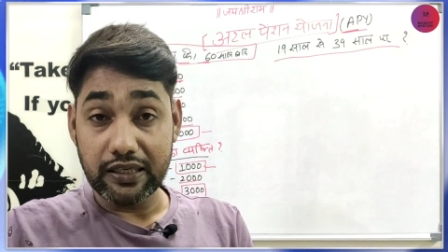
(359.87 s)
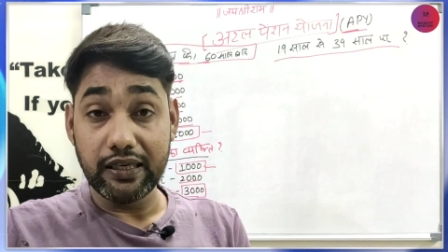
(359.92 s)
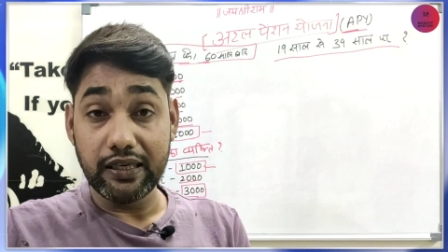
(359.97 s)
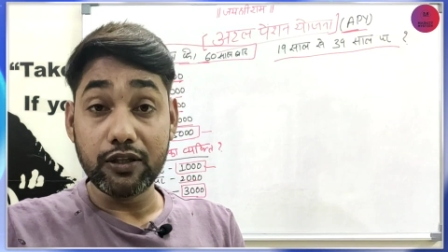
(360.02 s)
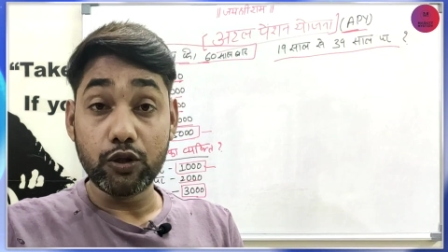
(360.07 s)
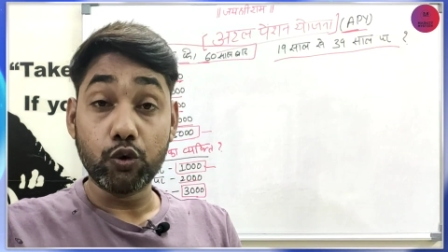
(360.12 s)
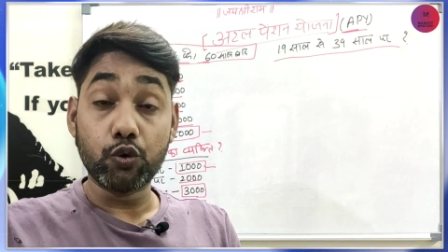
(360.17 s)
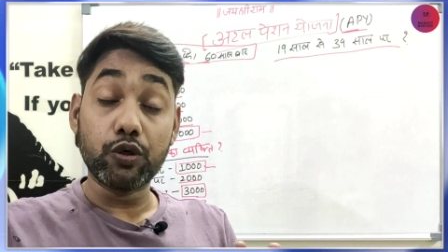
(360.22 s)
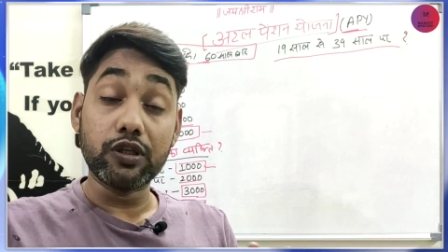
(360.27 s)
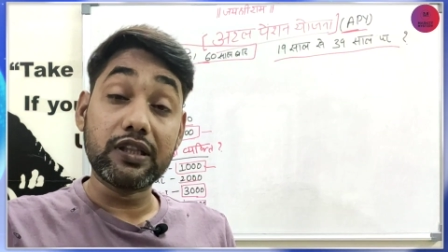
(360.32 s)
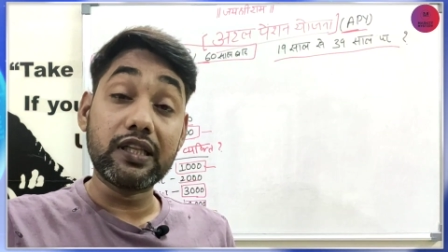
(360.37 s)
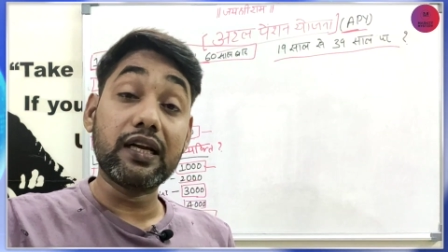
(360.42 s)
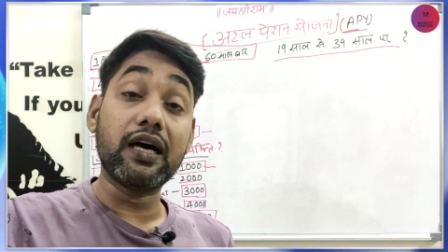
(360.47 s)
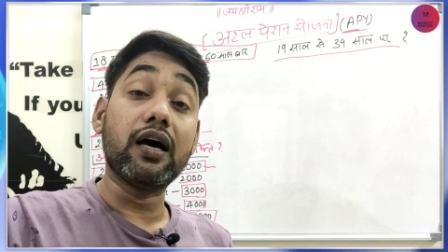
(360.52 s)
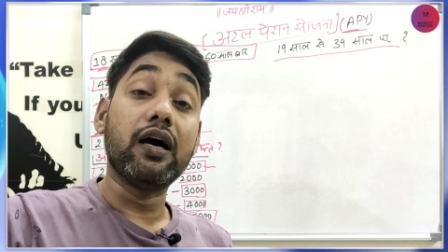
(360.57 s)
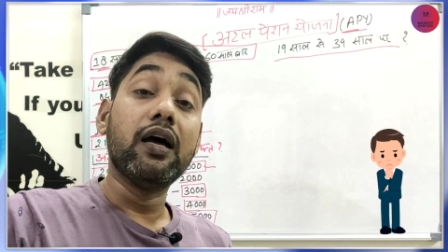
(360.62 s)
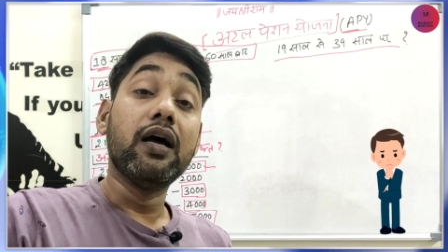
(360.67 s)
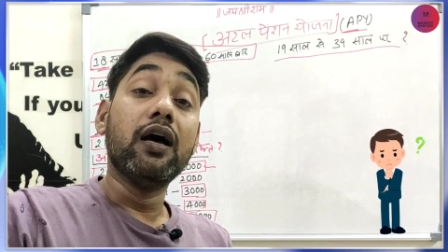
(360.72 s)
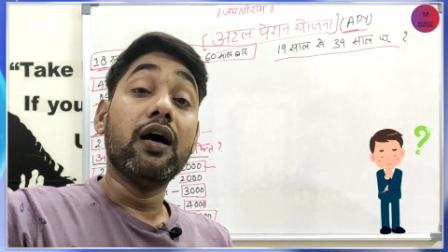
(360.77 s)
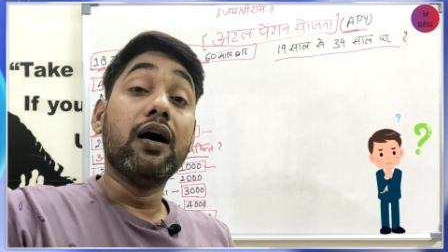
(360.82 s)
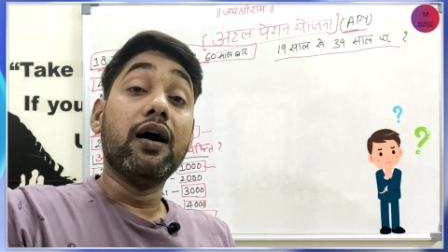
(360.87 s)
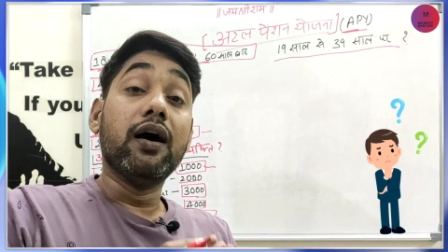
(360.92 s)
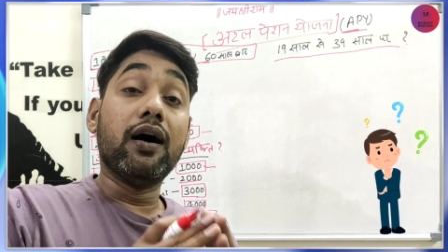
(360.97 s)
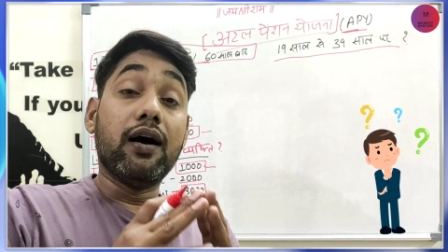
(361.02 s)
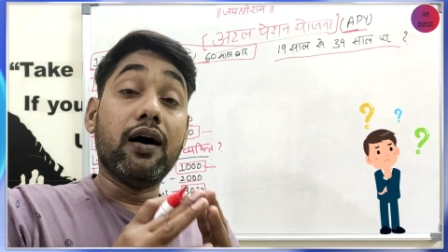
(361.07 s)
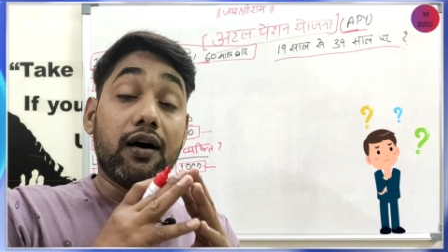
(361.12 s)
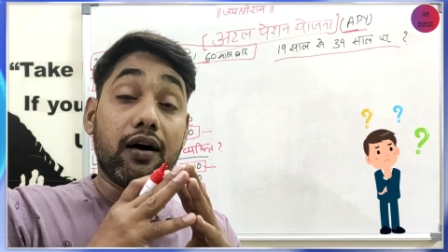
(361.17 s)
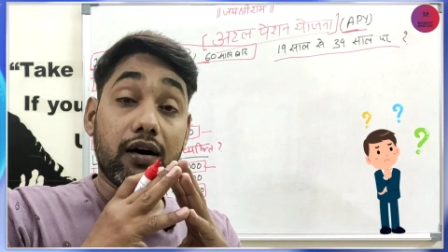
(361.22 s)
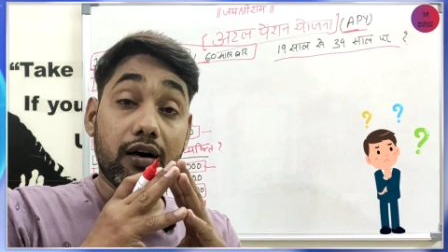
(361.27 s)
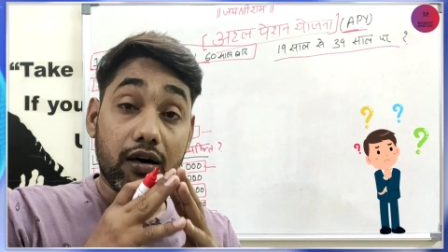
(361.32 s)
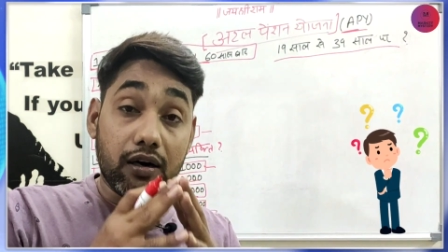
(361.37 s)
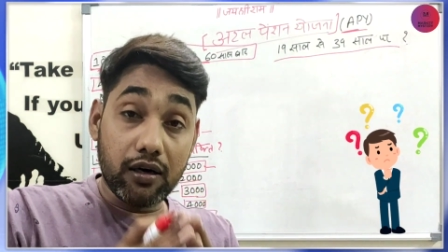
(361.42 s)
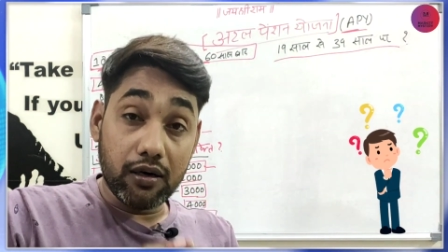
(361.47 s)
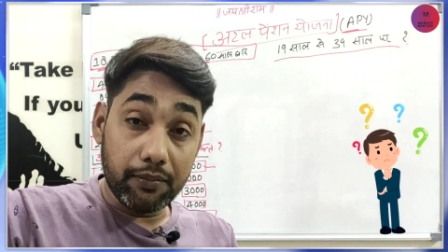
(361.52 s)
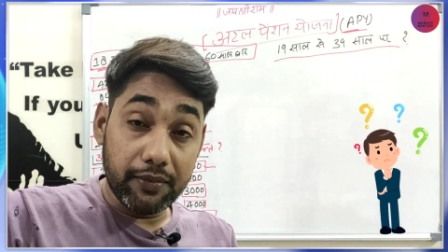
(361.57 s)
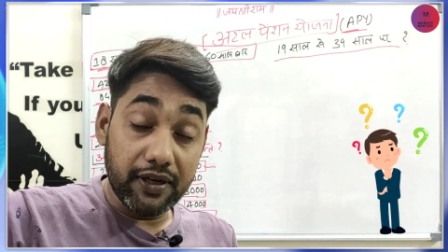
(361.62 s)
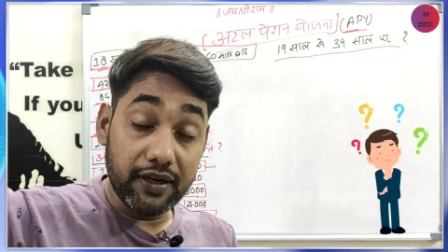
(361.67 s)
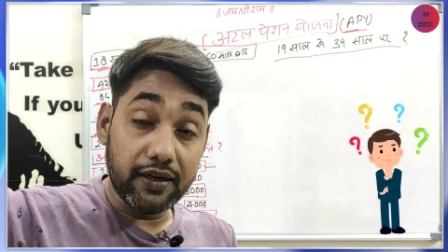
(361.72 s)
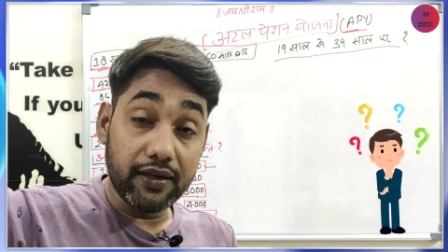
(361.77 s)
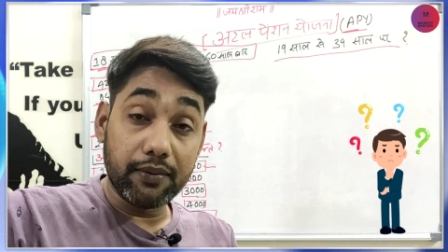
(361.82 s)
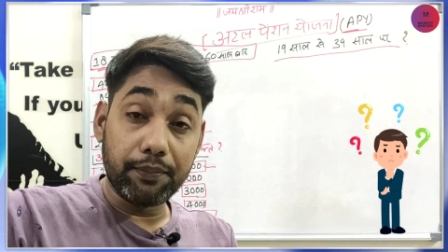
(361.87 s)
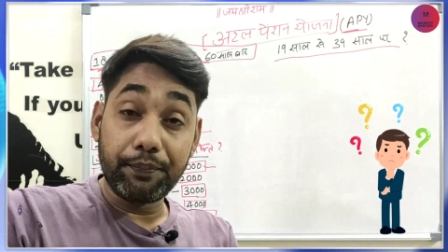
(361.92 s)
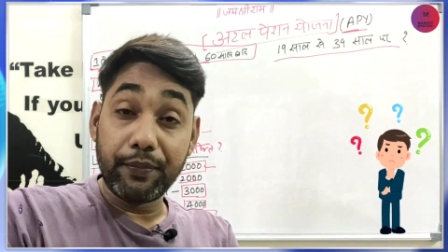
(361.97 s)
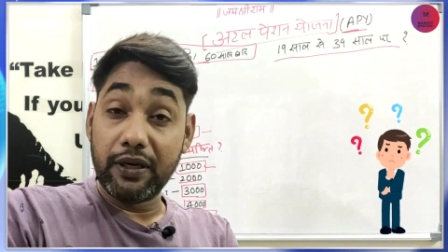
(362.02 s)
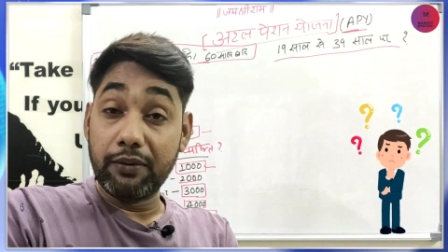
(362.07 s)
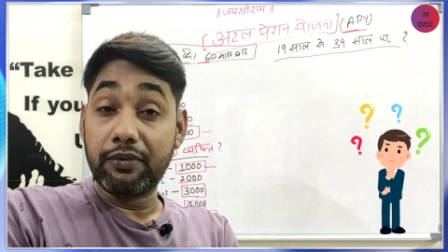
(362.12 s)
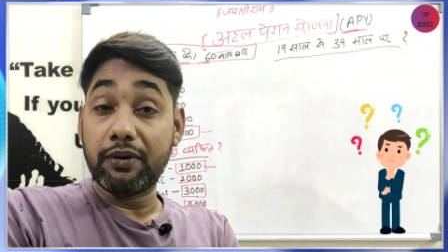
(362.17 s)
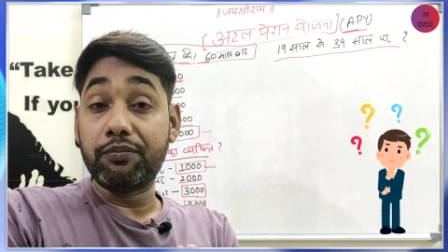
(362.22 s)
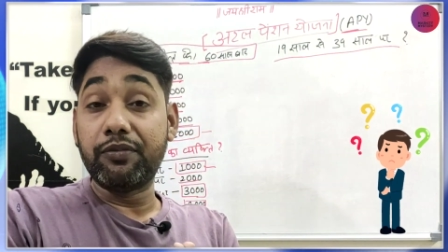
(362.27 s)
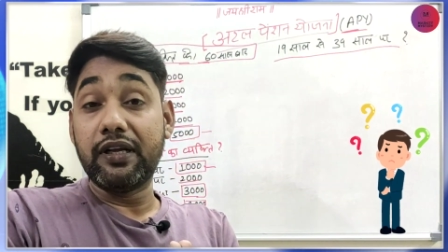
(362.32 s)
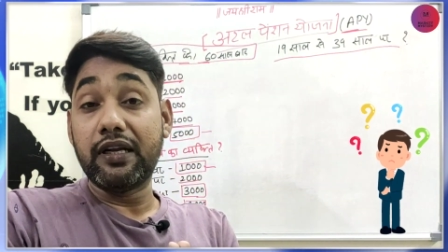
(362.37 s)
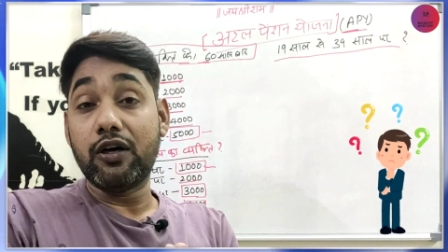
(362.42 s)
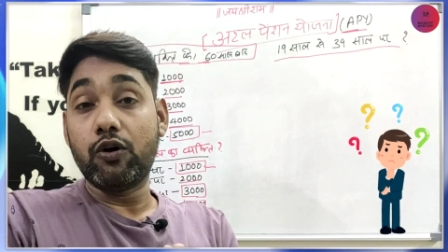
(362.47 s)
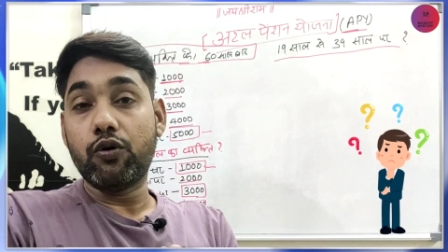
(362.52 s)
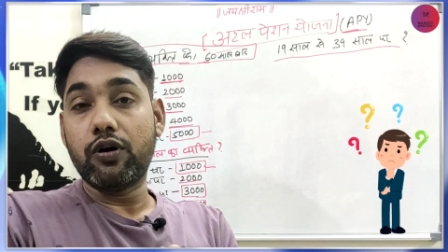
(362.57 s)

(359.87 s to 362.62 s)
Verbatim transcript: चाहिए तो कितना आ, हमें प्रीमियम देना